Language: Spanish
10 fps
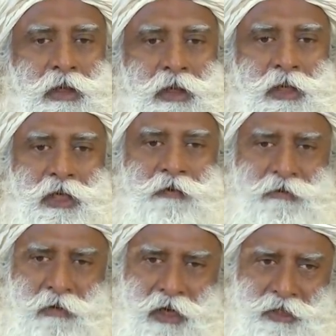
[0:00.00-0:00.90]
Si
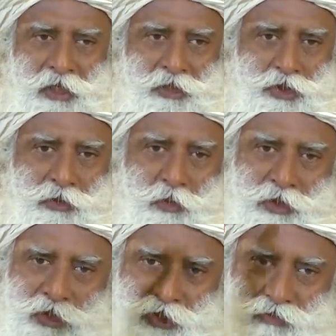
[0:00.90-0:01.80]
nuestra atención
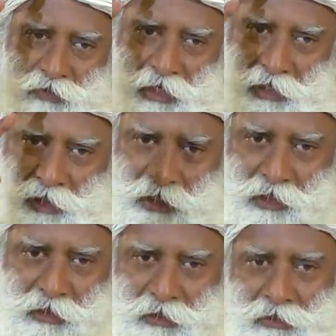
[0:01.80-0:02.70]
fuera muy
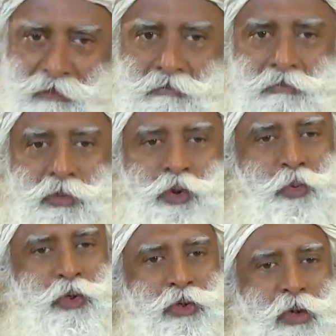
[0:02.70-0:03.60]
aguda,
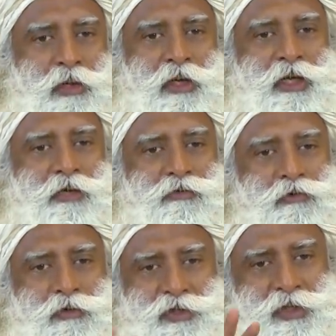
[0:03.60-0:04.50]
no necesitarías
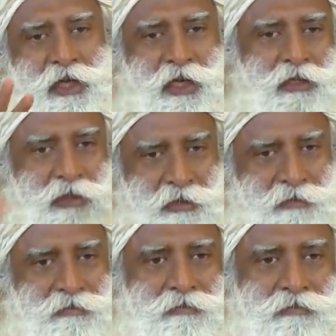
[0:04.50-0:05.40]
enfocarte en
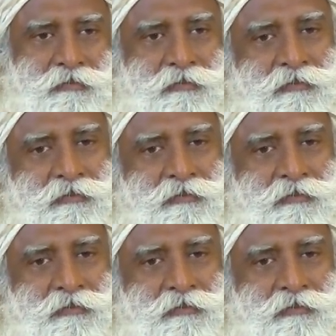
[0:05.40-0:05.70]
nada.